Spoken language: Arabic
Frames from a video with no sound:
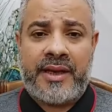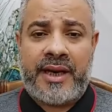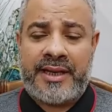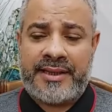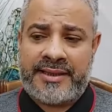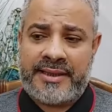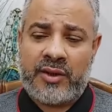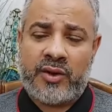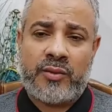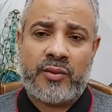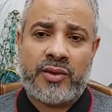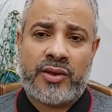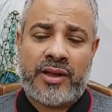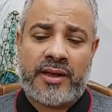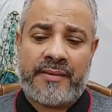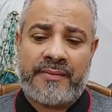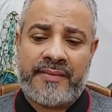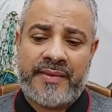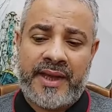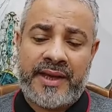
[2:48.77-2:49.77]
عزكم
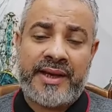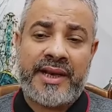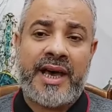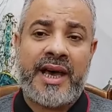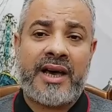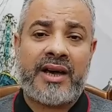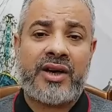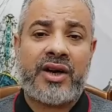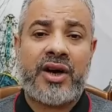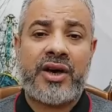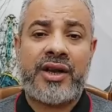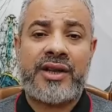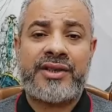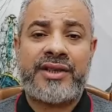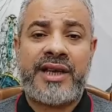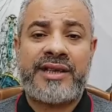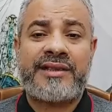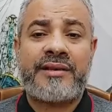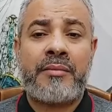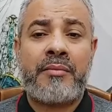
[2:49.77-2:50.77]
الله انها
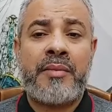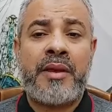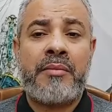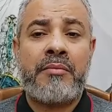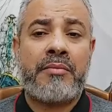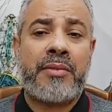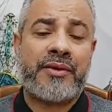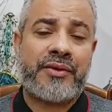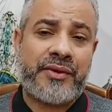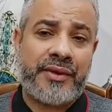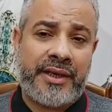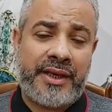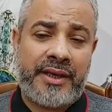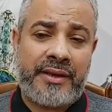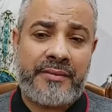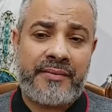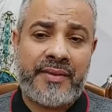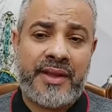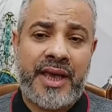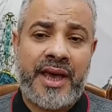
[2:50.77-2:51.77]
خرجت من
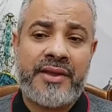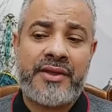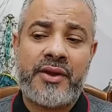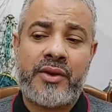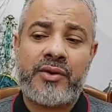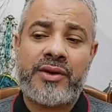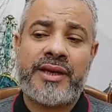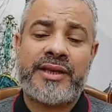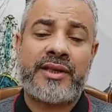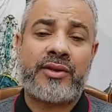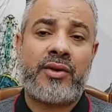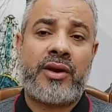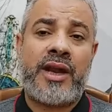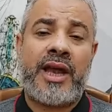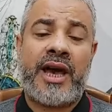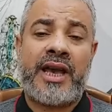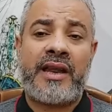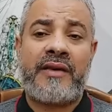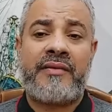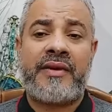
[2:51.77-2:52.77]
بطنه هذه الرؤيه تدل
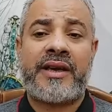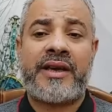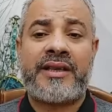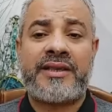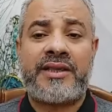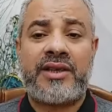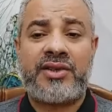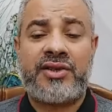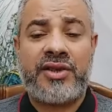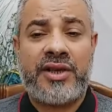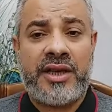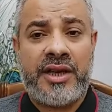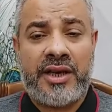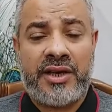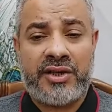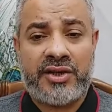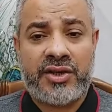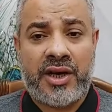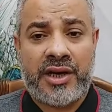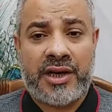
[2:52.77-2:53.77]
على فك سجنه
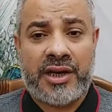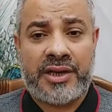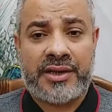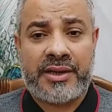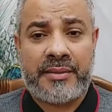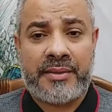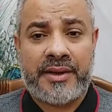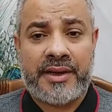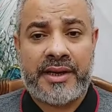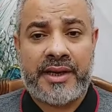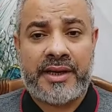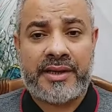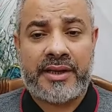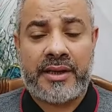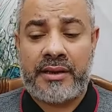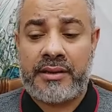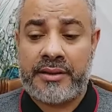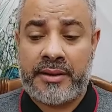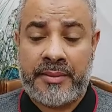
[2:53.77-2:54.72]
ان شاء الله تبارك